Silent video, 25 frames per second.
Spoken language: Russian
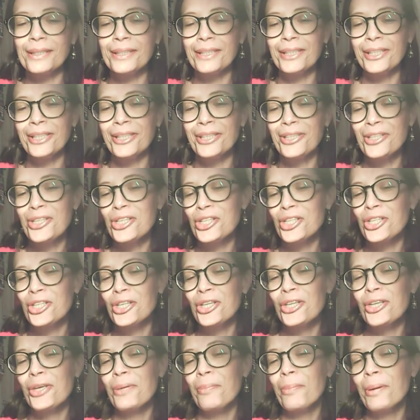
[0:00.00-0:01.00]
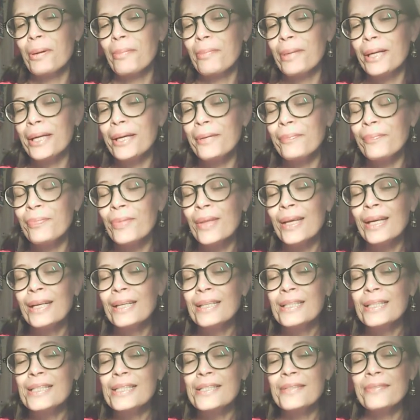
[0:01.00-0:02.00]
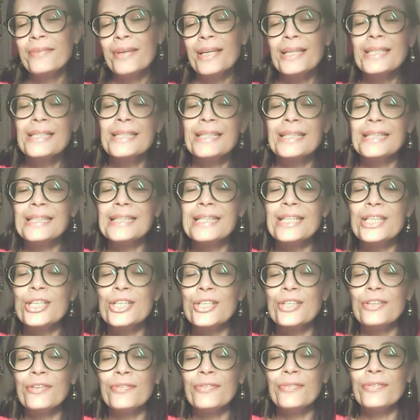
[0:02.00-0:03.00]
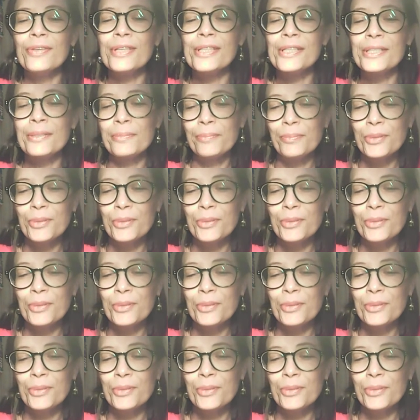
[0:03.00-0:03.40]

и решения проблем, связанных с лишним весом.